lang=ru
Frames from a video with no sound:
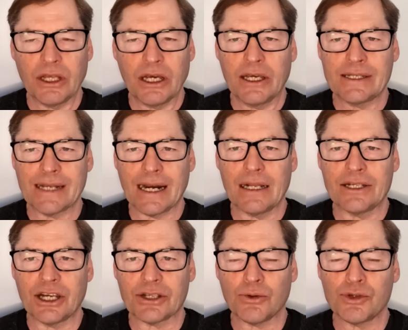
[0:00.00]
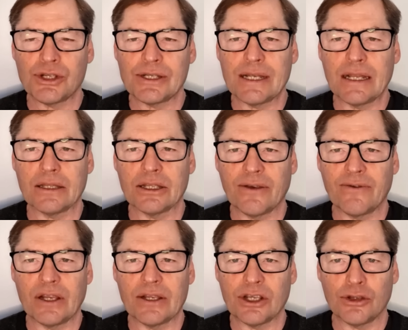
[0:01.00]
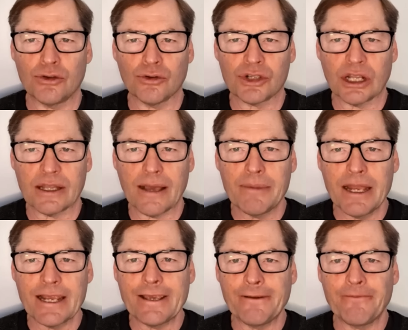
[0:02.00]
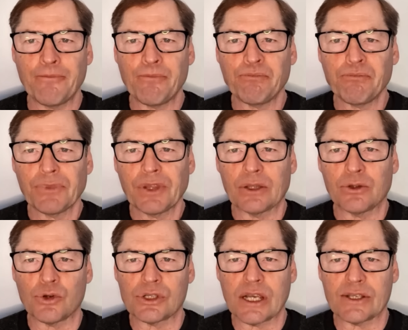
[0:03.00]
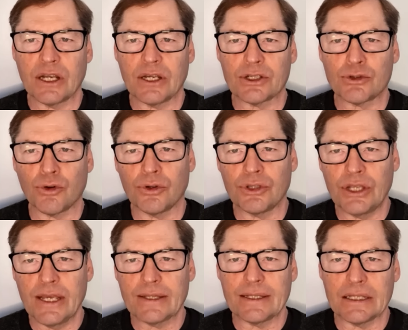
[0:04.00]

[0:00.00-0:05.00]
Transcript: на Израиль сейчас очень сильно надавили Соединенные Штаты Америки, которые сказали, что нет,